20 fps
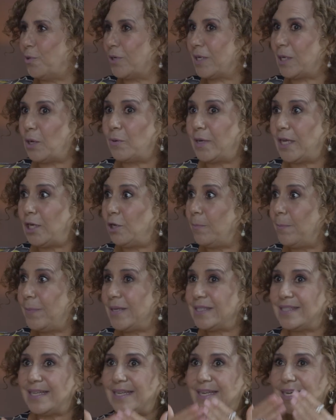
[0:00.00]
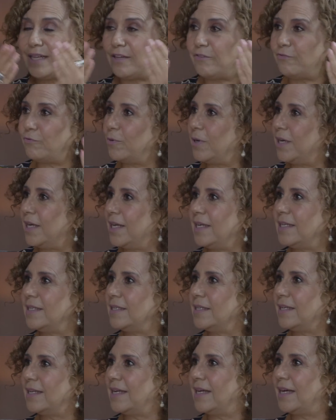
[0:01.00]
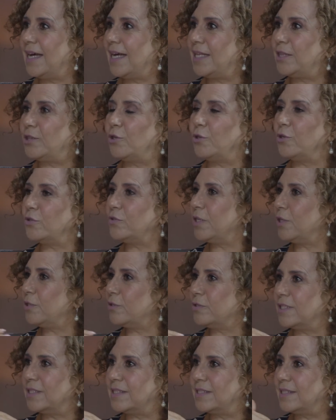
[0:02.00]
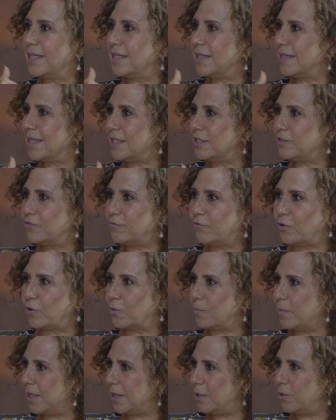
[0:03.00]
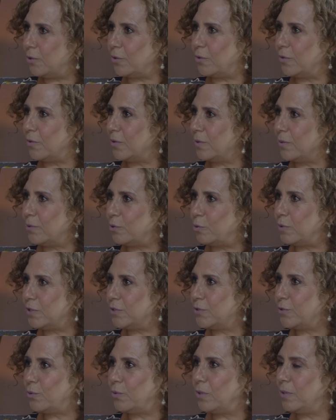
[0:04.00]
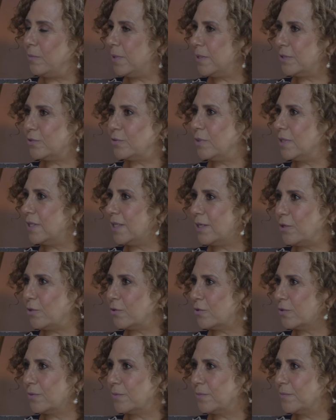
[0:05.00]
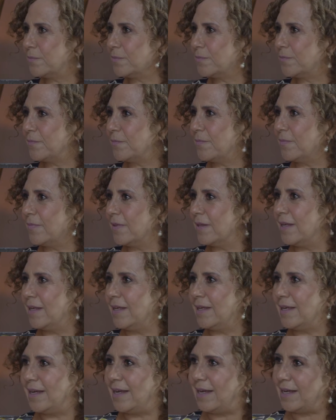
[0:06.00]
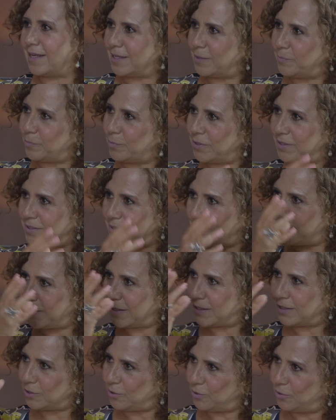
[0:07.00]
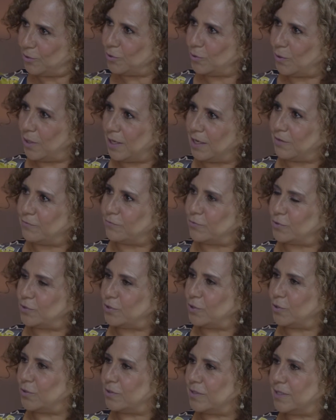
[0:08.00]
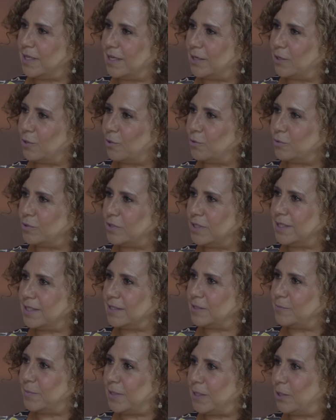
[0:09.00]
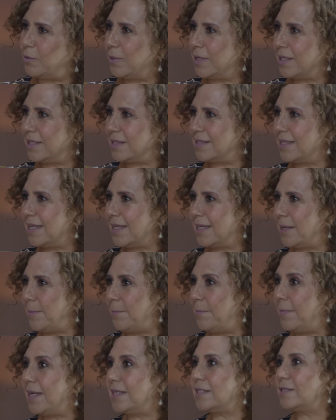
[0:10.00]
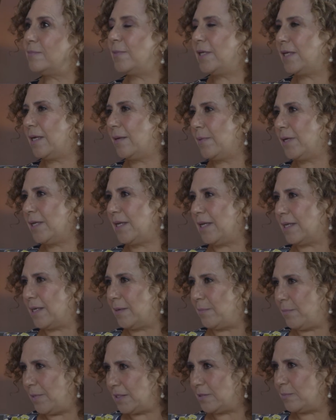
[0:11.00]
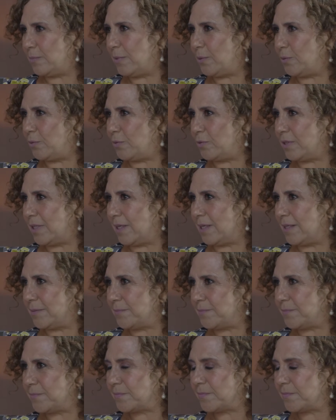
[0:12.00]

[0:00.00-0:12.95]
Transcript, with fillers: Porque aunque no pase nada afuera, a todos se nos está transformando nuestro universo interior. Aquí puedes ver ¿no? toda la fusión del coaching espiritual, que es el que más me llama y el que más me gusta.